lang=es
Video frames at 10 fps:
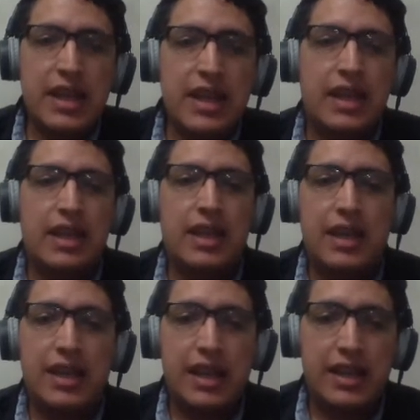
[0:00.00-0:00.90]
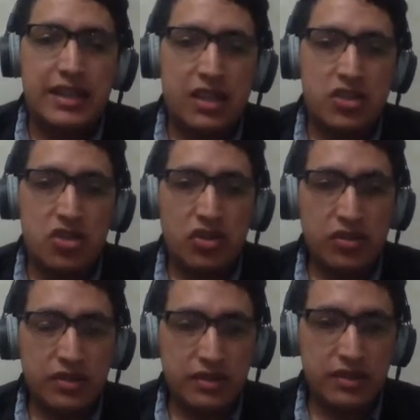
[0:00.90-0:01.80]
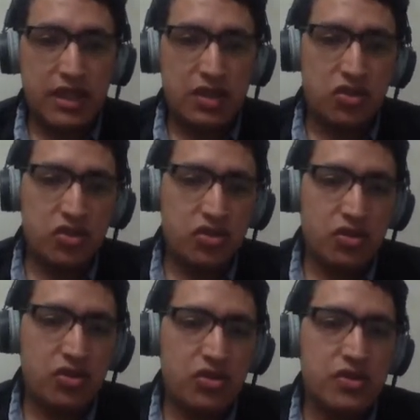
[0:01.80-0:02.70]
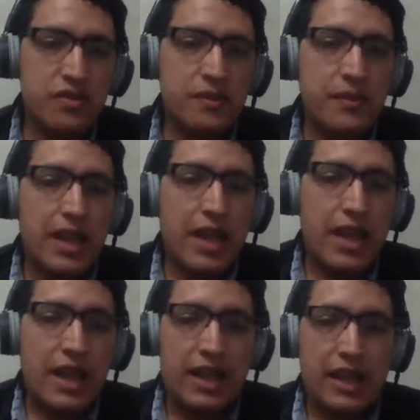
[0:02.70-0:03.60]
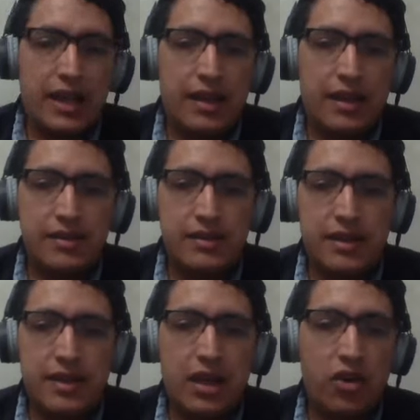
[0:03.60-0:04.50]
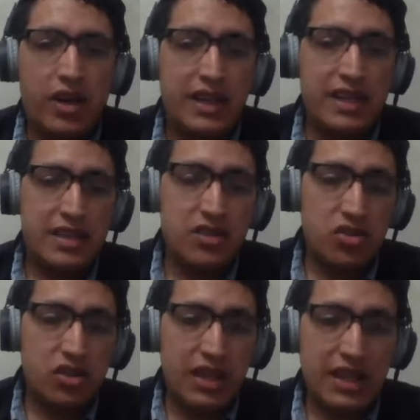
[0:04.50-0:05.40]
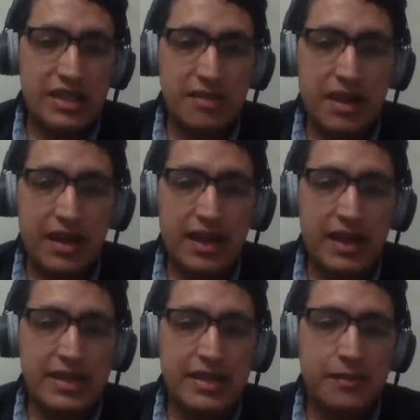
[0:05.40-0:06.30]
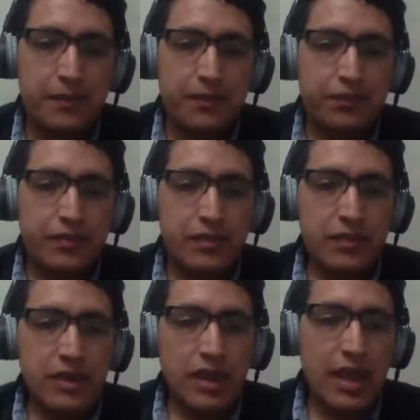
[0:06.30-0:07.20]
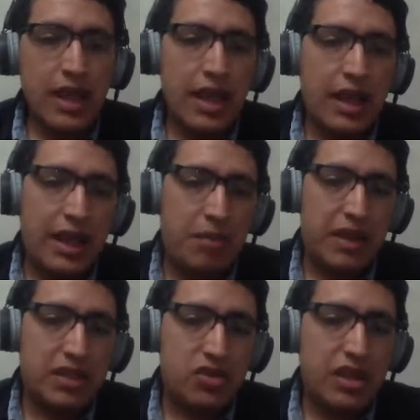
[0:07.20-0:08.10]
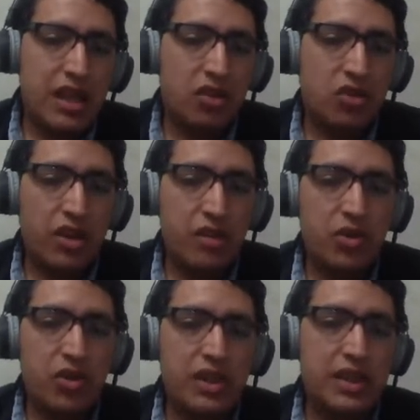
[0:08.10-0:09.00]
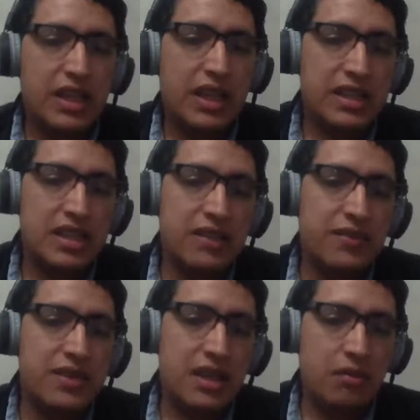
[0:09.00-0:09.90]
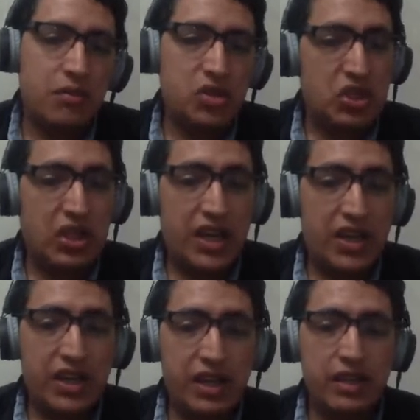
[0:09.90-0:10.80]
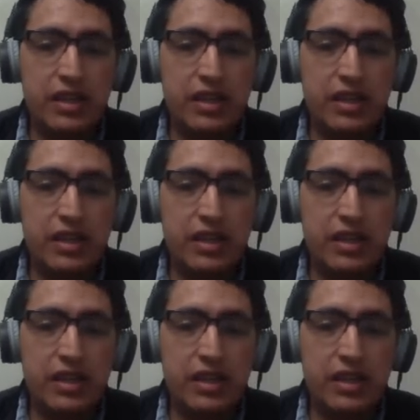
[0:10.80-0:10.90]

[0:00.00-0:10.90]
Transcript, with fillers: eh, la detección de rostros, este, la organización de las imágenes, la aplicación del algoritmo de inteligencia artificial, Machine Learning,